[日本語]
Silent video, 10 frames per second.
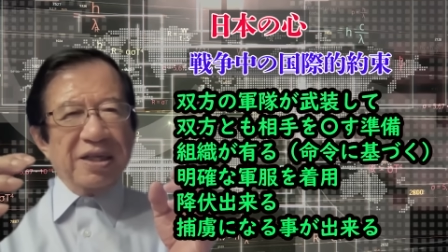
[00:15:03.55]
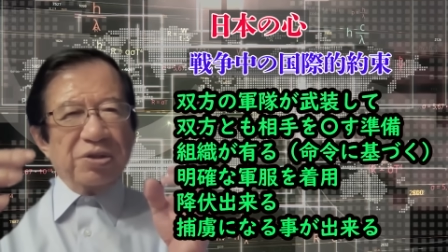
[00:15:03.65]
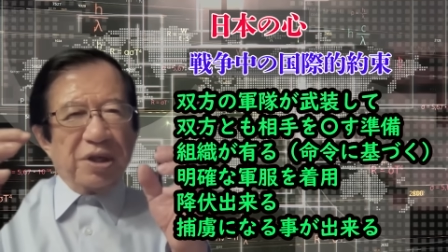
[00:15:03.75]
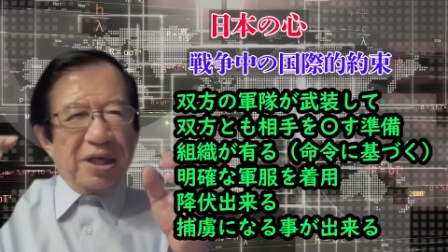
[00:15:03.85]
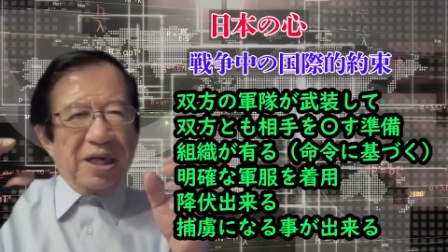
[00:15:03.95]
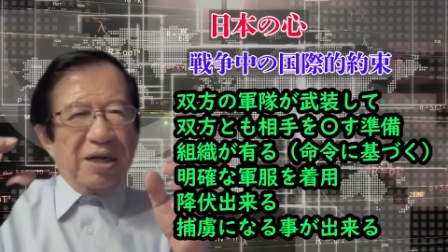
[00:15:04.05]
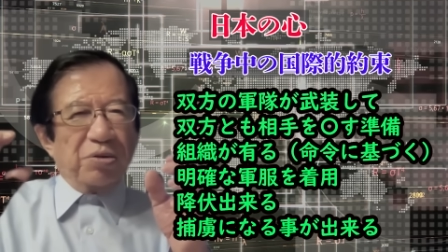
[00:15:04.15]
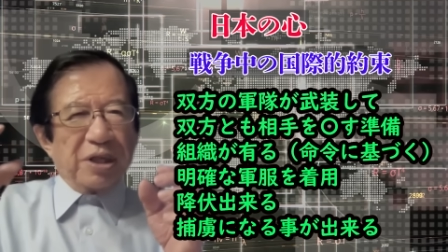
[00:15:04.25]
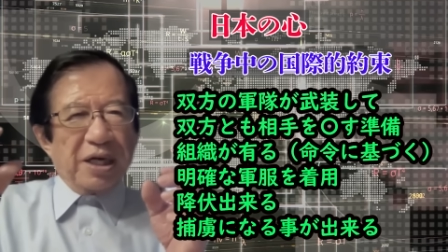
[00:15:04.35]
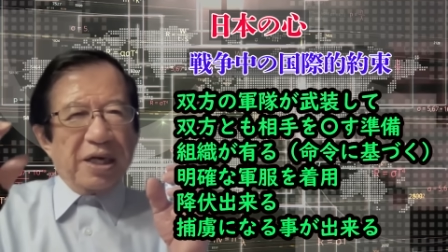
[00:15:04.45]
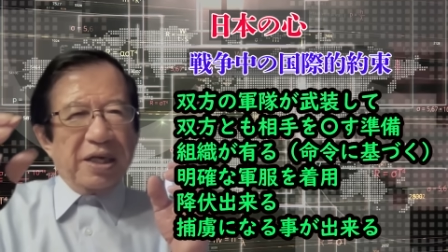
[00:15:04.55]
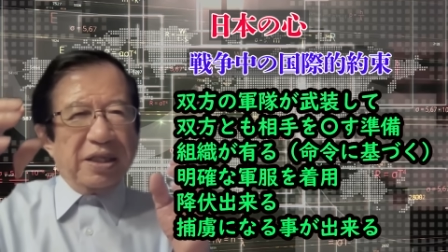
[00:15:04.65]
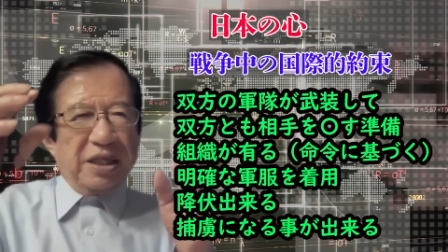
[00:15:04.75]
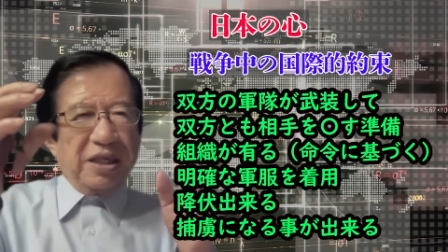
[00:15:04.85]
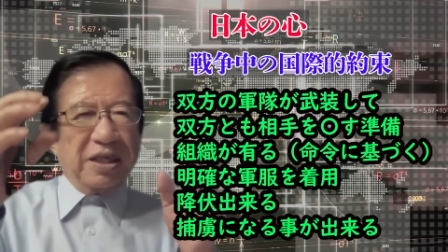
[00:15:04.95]
それがお互い
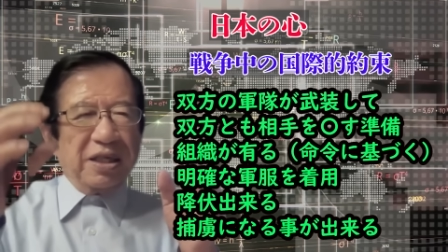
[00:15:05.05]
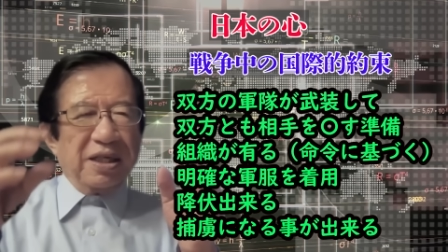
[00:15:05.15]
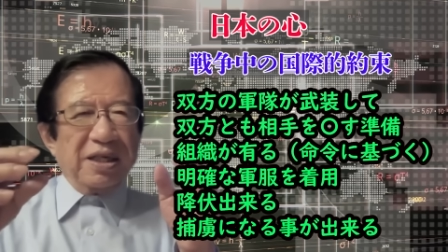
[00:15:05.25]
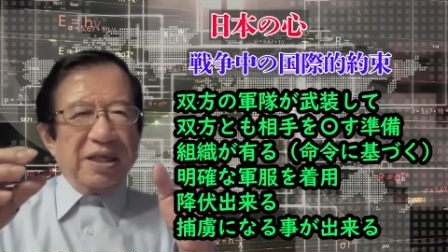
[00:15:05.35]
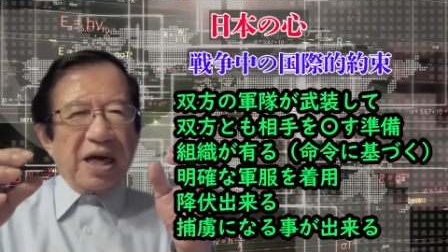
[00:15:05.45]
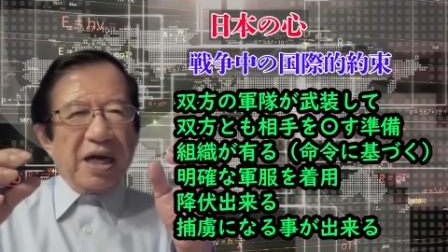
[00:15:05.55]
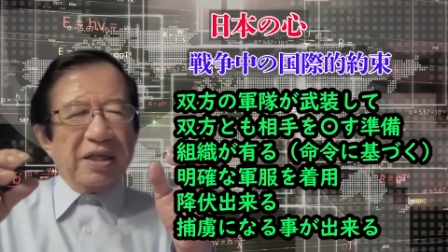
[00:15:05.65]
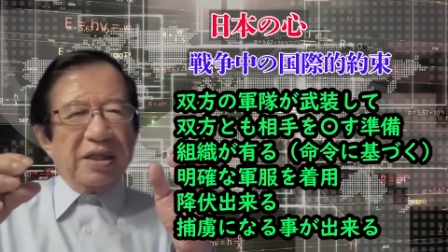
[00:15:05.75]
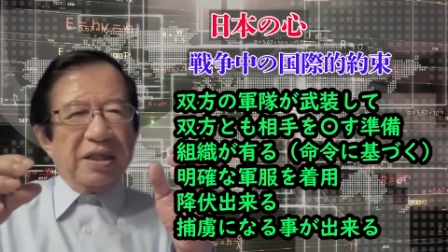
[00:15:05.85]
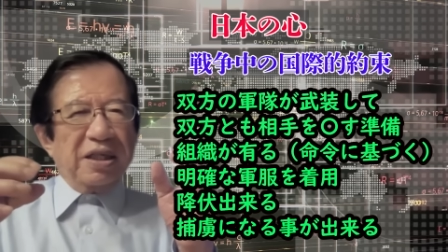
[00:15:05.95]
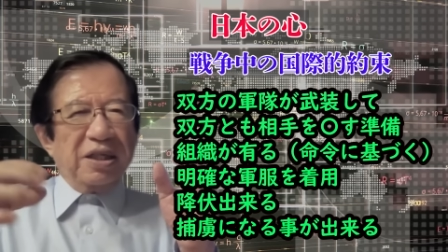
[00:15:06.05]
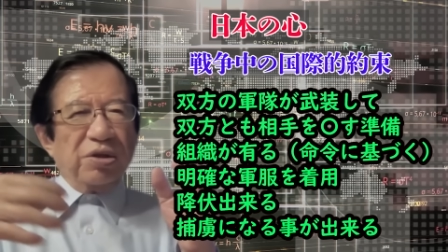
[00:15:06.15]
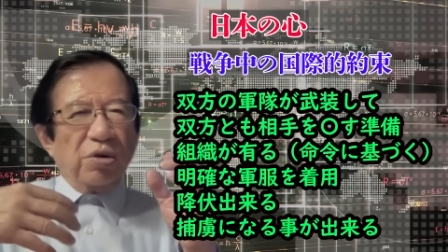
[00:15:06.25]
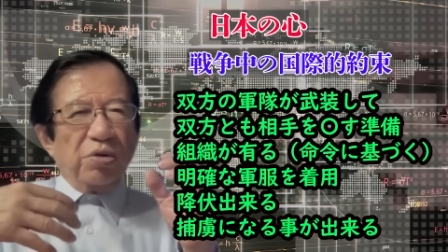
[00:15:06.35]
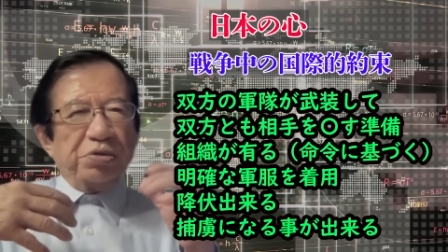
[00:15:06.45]
にはっきり
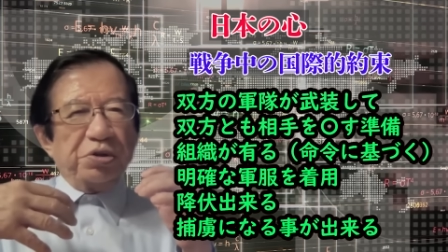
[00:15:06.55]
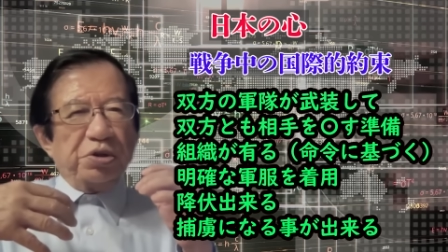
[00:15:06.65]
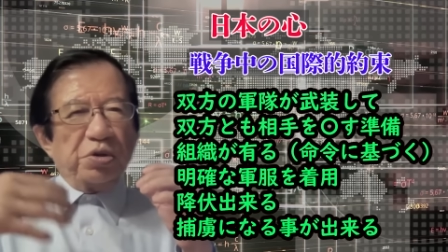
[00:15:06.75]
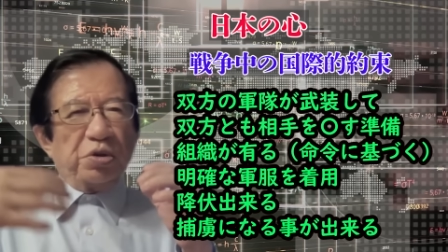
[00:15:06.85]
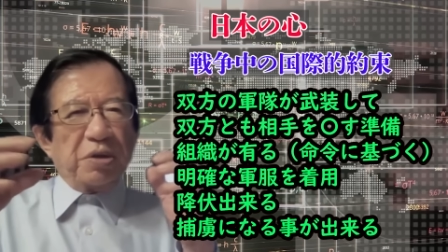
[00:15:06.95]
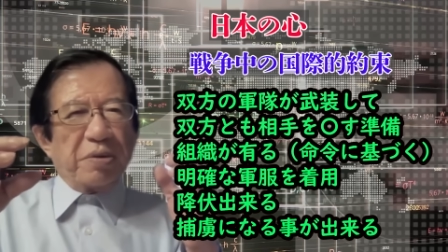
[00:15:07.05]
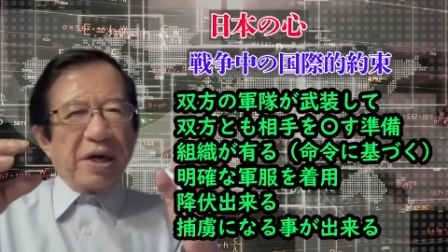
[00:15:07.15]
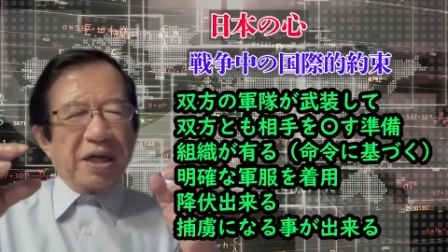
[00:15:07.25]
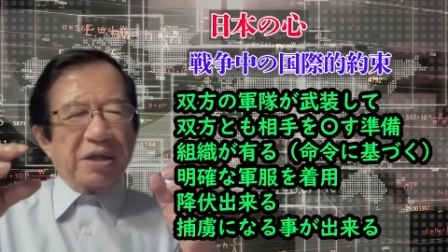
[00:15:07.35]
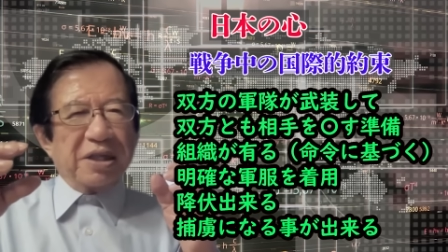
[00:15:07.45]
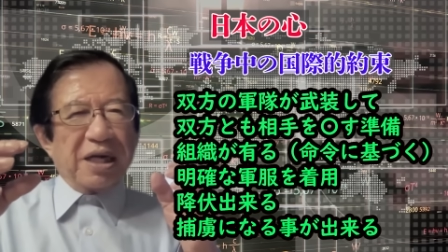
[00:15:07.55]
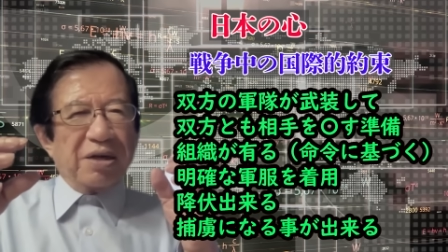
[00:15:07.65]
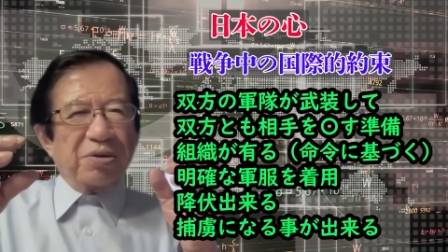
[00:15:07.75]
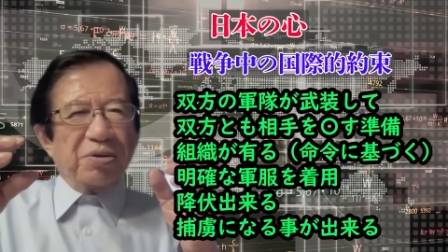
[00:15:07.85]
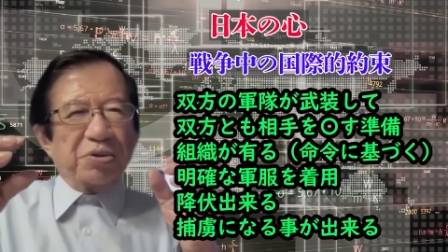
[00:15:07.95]
と服装でわかる
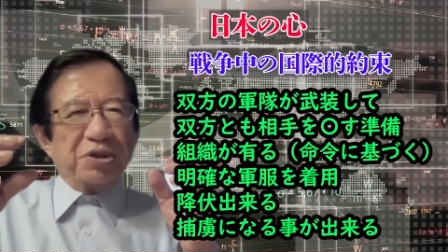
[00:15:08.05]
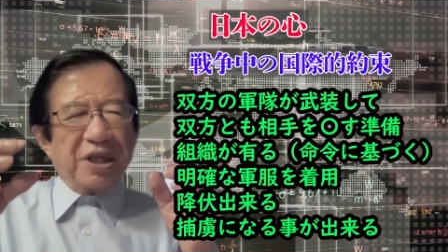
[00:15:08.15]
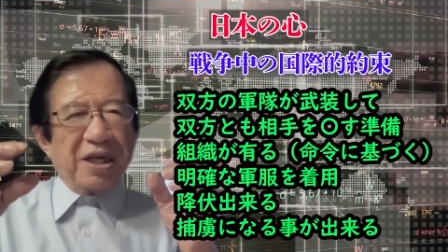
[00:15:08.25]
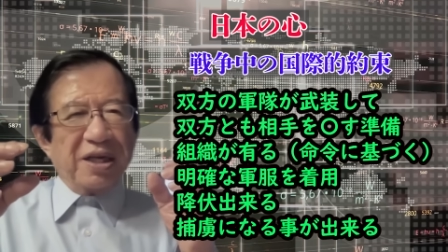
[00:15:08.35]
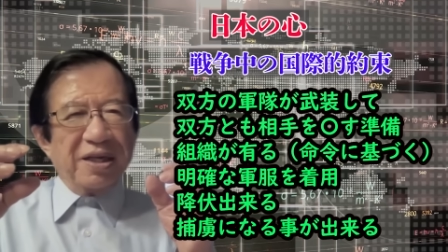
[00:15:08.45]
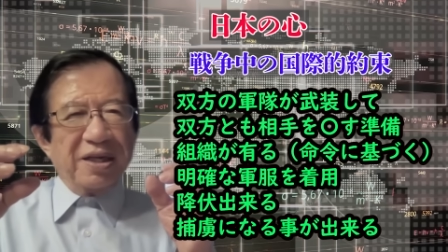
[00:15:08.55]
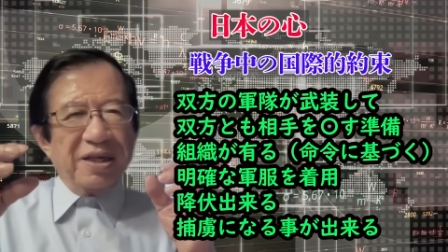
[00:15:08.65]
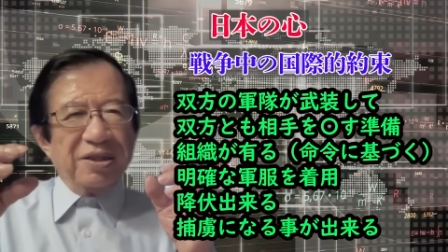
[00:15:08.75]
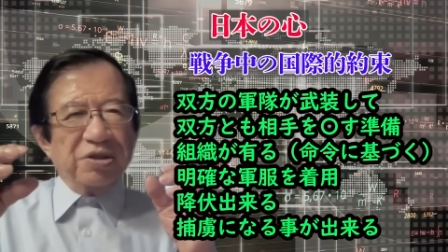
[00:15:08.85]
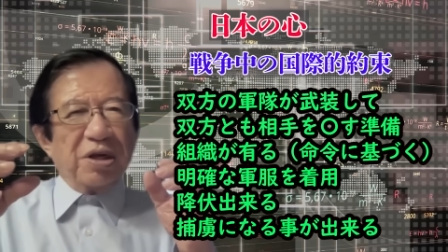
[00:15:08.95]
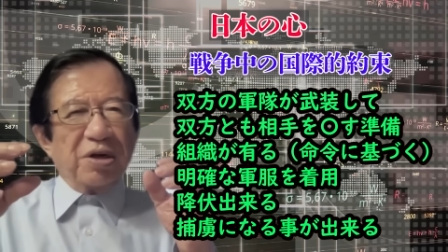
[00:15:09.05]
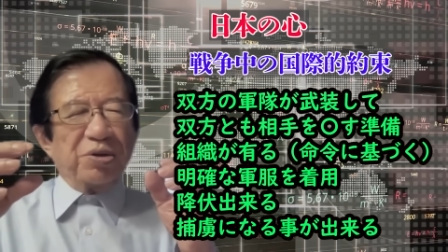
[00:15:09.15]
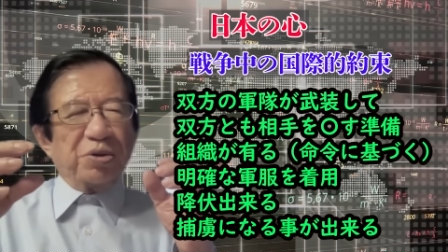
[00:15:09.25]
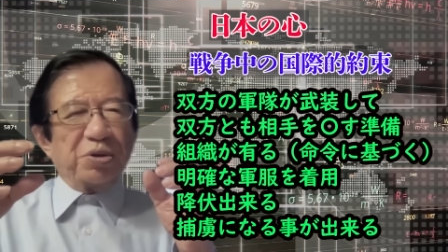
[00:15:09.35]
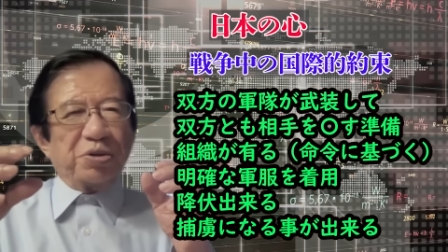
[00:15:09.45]
格好をして、っていうのはこ
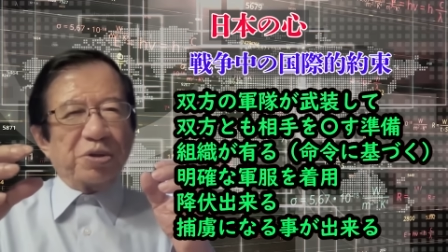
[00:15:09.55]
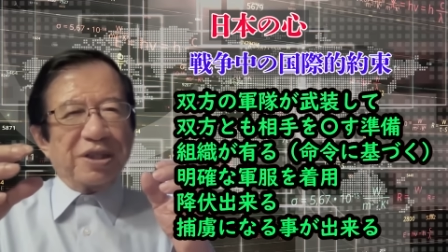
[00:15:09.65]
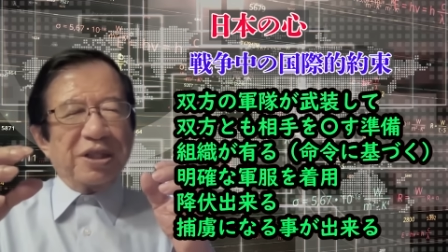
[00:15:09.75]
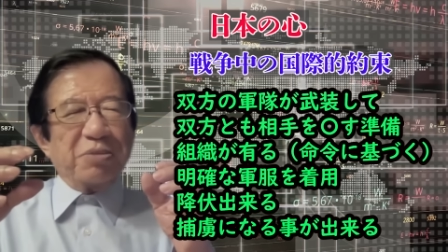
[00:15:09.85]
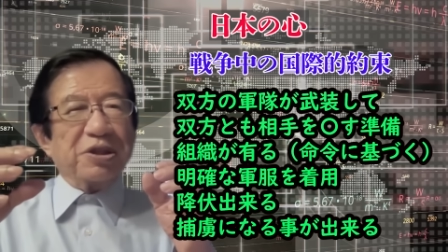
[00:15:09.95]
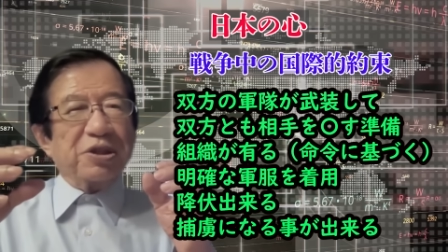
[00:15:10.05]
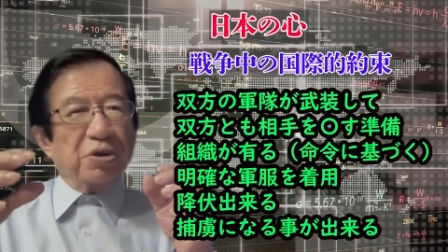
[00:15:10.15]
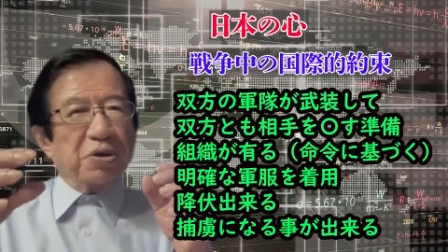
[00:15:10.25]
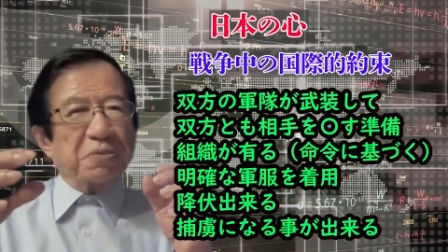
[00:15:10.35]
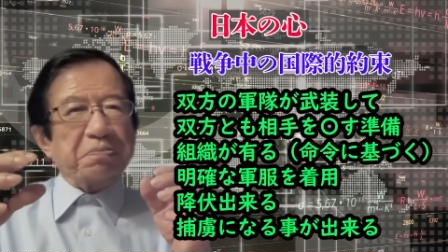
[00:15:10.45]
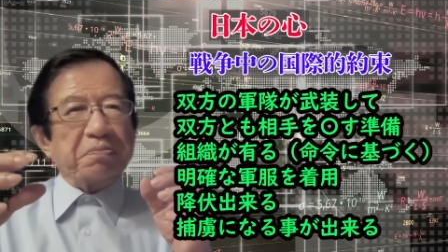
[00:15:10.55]
れどういうことかって言いますと、